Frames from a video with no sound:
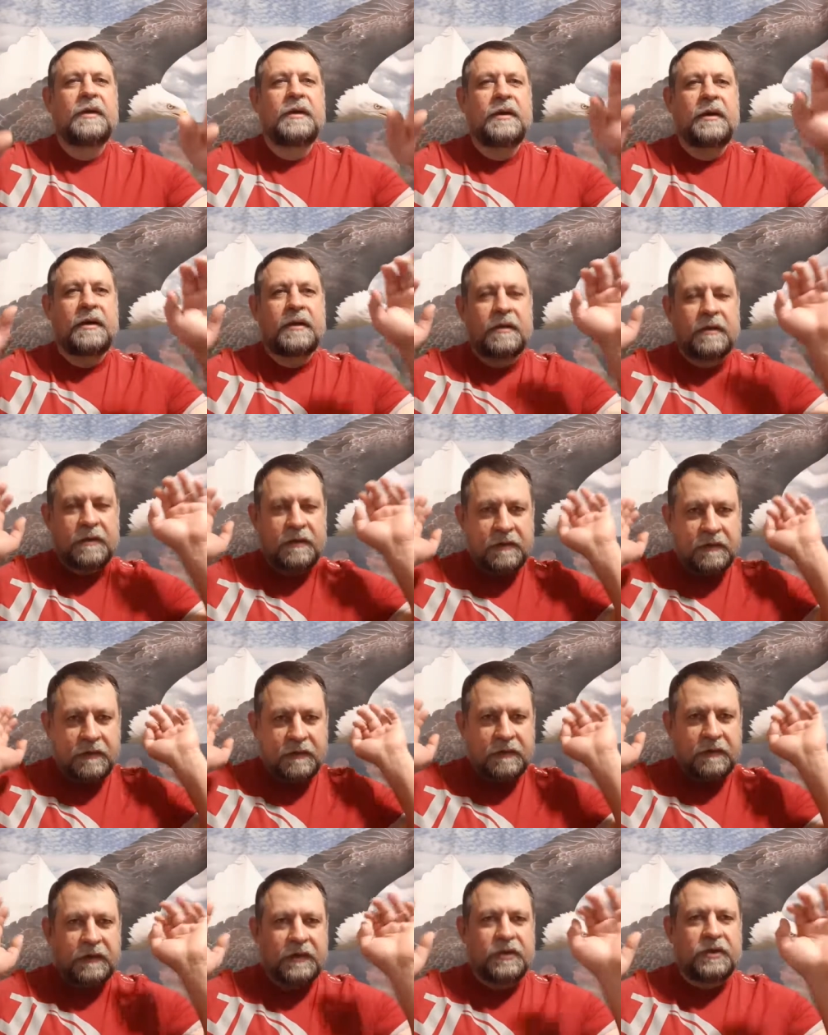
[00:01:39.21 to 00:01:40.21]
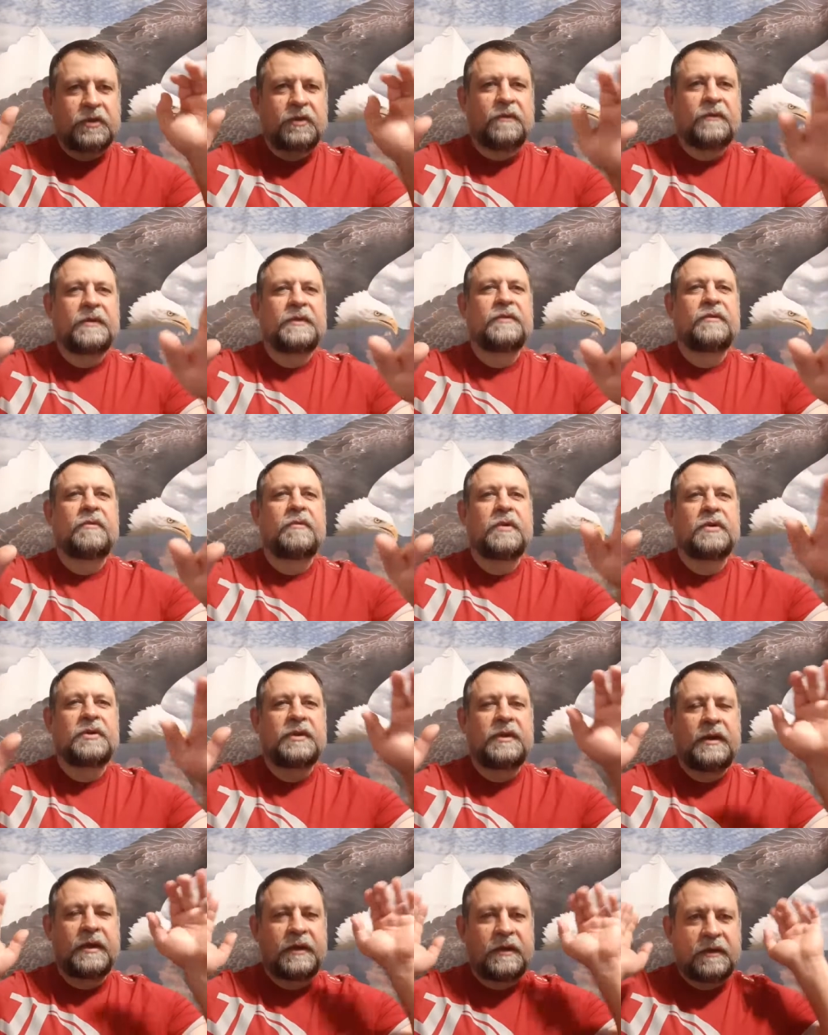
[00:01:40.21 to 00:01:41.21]
как начну
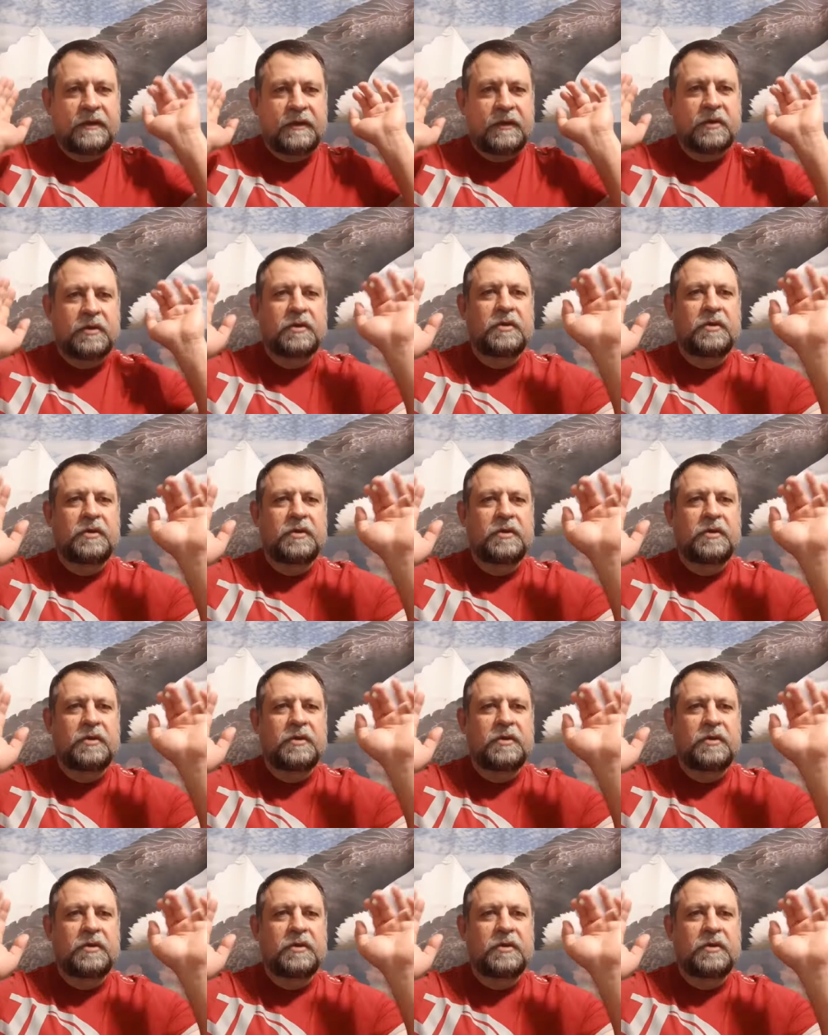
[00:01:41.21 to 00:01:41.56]
высвобождать то,